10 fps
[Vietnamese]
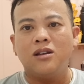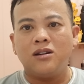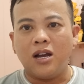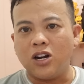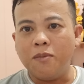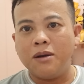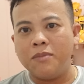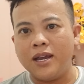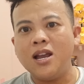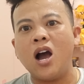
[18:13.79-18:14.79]
đừng nói bên
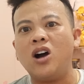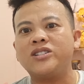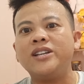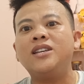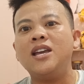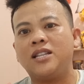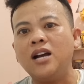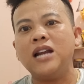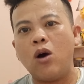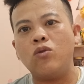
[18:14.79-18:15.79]
Mỹ họ sẽ chi
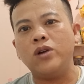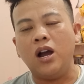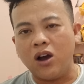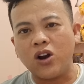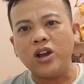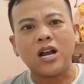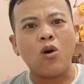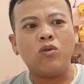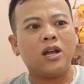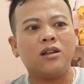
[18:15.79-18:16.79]
tới đâu đừng có nói
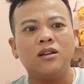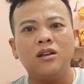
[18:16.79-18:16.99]
câu là